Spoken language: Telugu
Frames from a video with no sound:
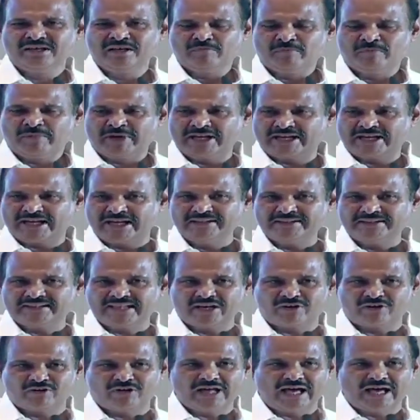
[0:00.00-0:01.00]
మనకంతా
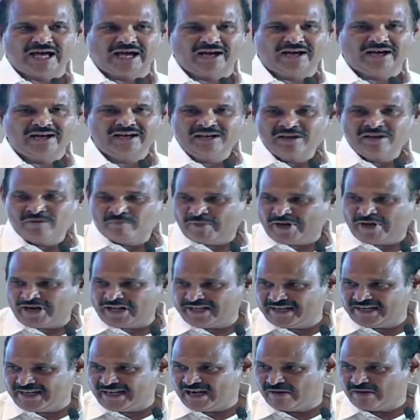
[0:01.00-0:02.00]
కూడా మన
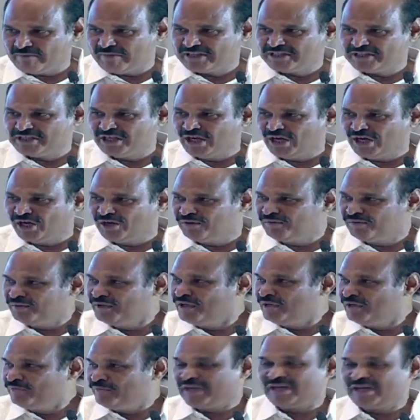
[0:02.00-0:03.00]
ఇళ్ల మధ్యలో
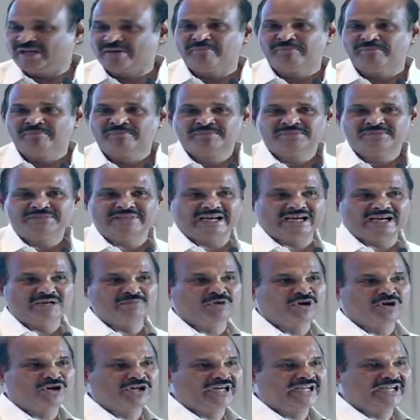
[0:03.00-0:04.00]
మన
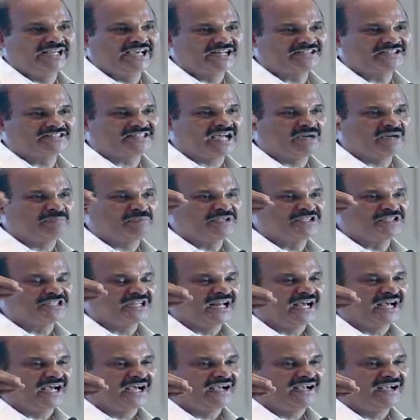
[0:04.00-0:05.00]
జగన్మోహన్ రెడ్డి గారు
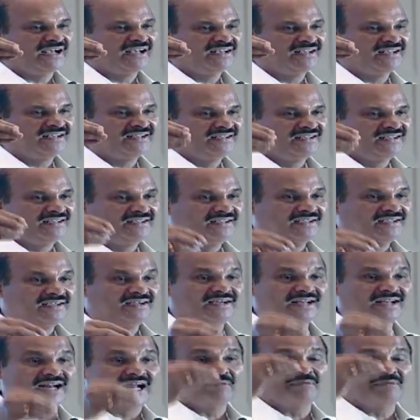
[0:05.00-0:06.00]
స్థాపించిన
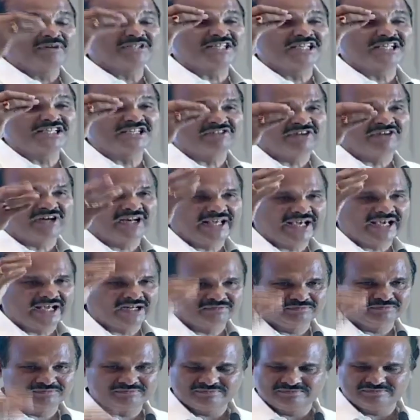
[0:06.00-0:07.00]
గ్రామ
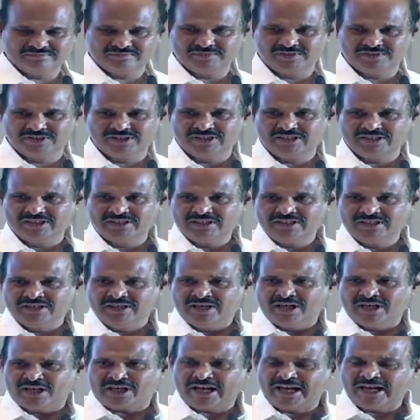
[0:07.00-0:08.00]
సచివాలయాలు
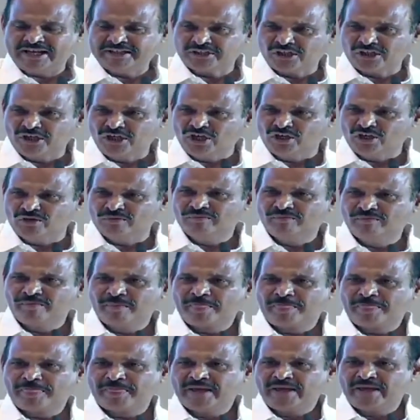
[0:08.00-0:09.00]
రైతులు
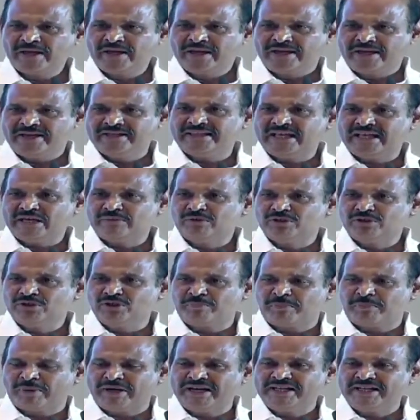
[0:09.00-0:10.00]
ఇంతకుముందు
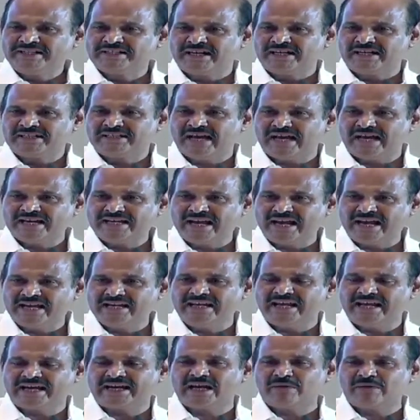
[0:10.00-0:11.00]
పండించిన ధాన్యాన్ని
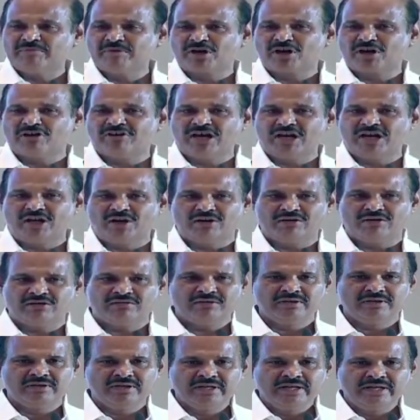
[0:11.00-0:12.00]
ఎక్కడ అమ్ముకోవాలో
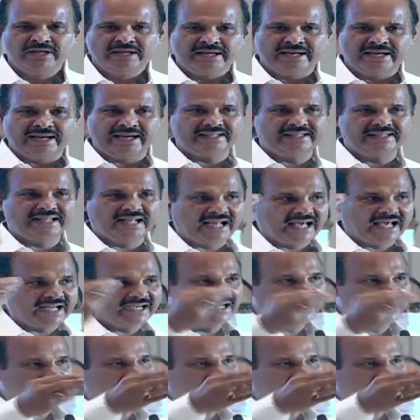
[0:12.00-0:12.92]
ఏ దళారిని